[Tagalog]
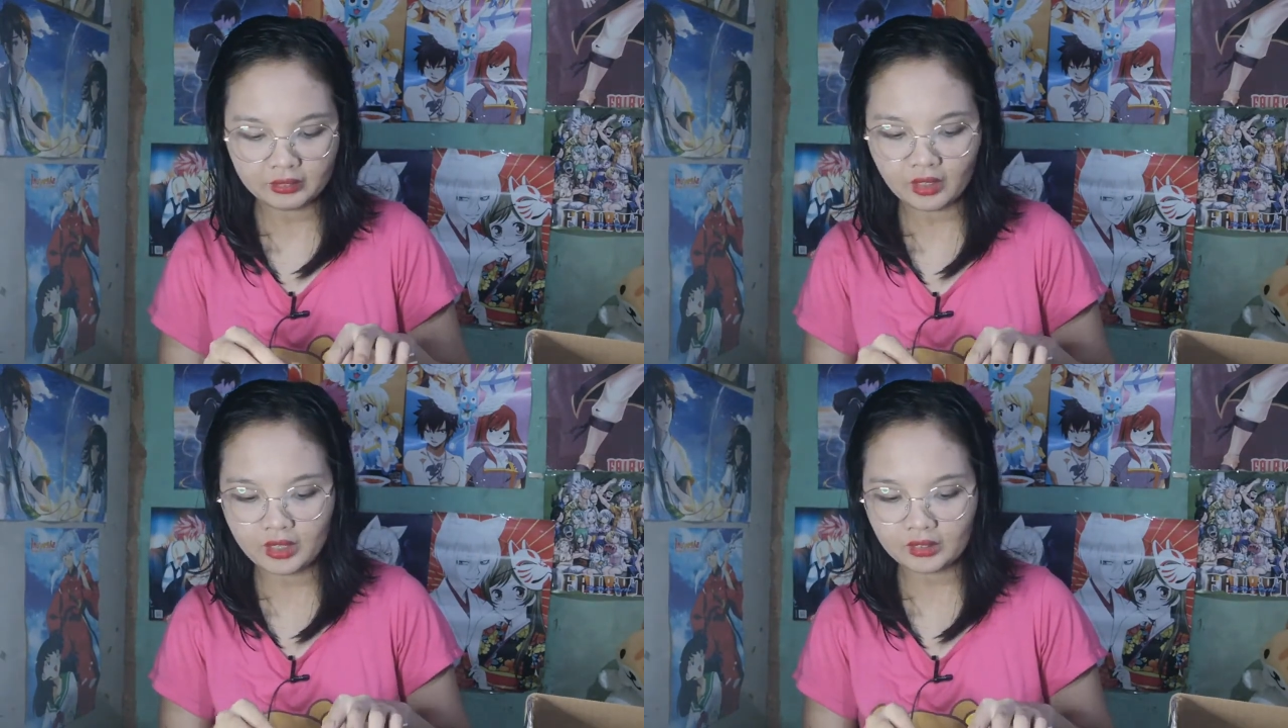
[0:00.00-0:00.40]

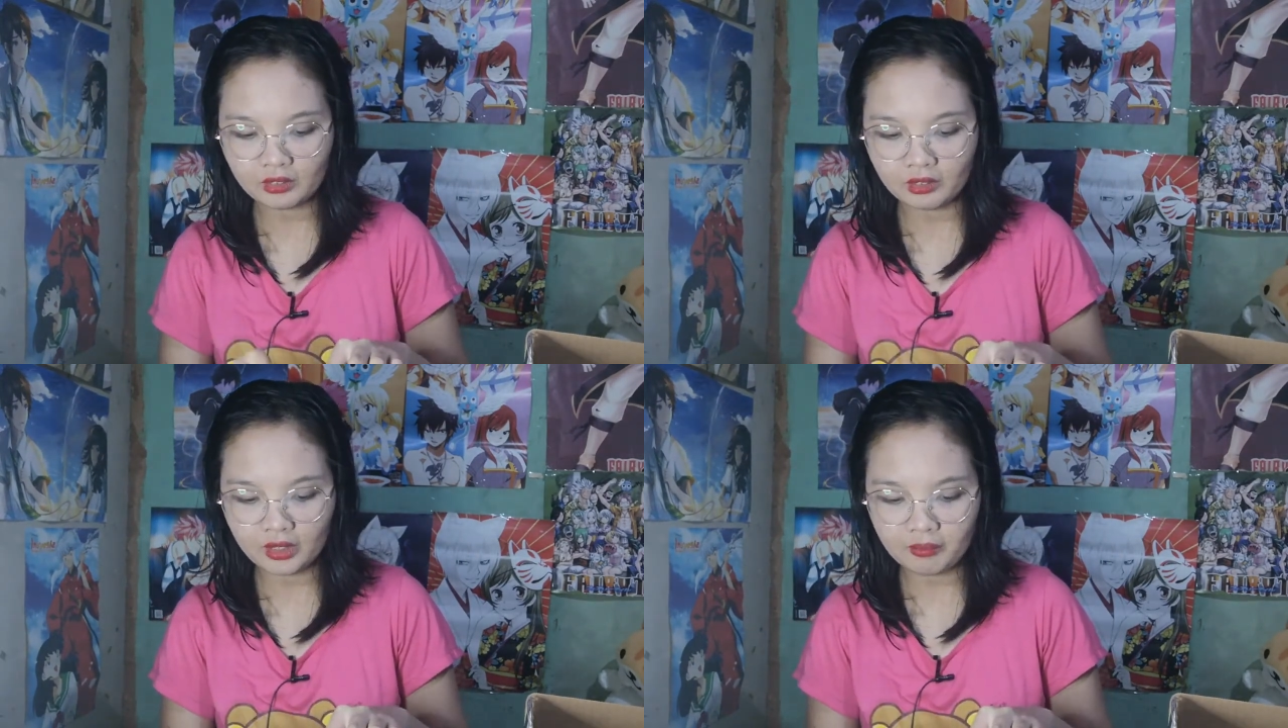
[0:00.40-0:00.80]
So,
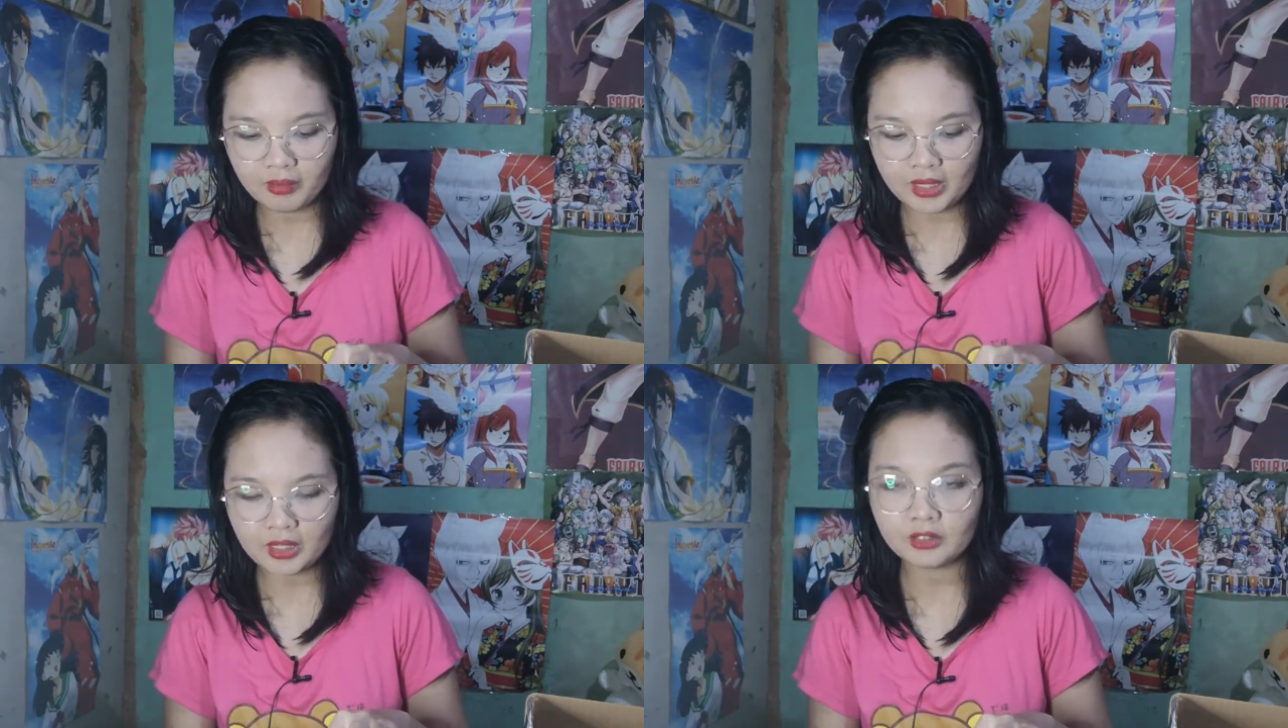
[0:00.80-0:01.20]
ito,
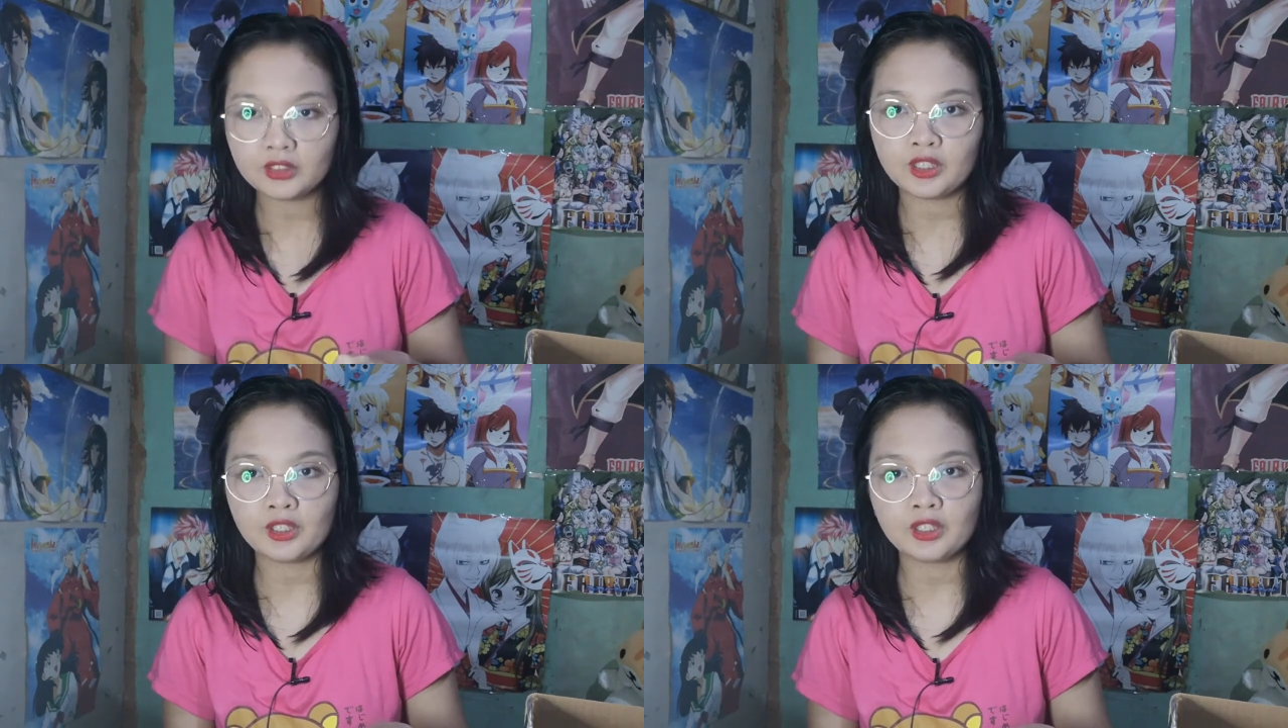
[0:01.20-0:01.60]
nabili
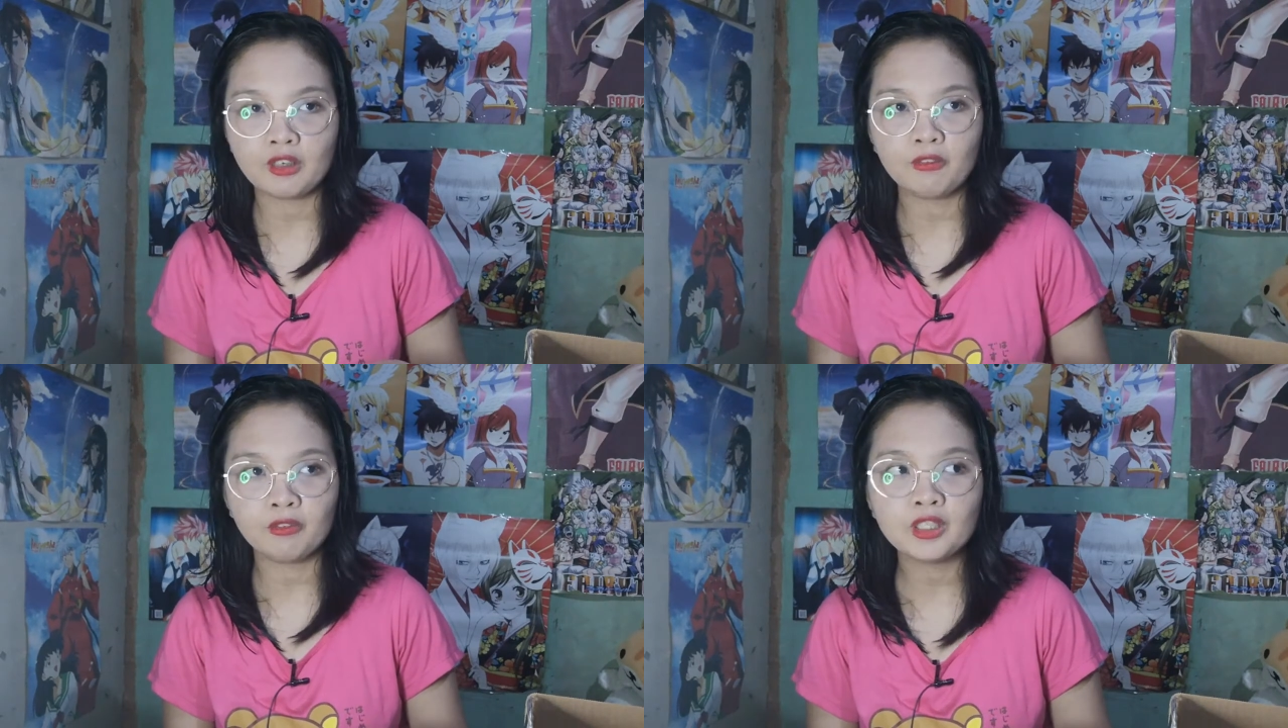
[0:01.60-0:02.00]
ko siya
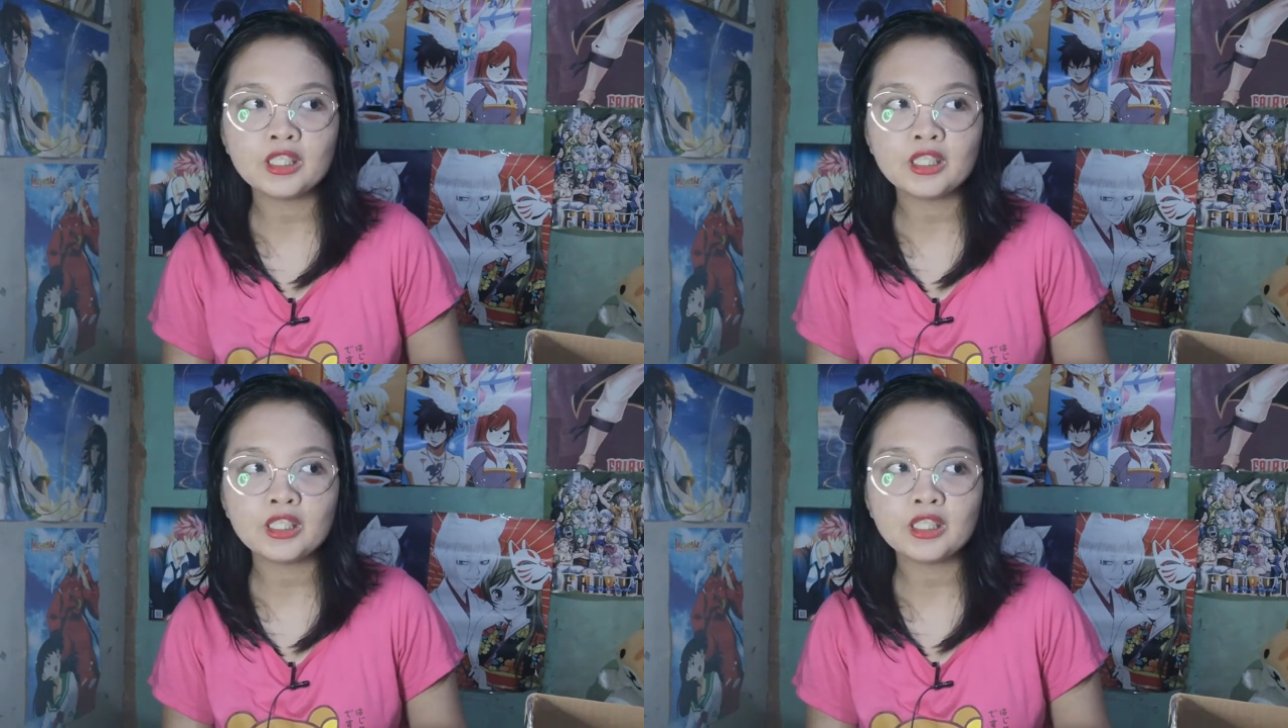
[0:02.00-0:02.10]
ng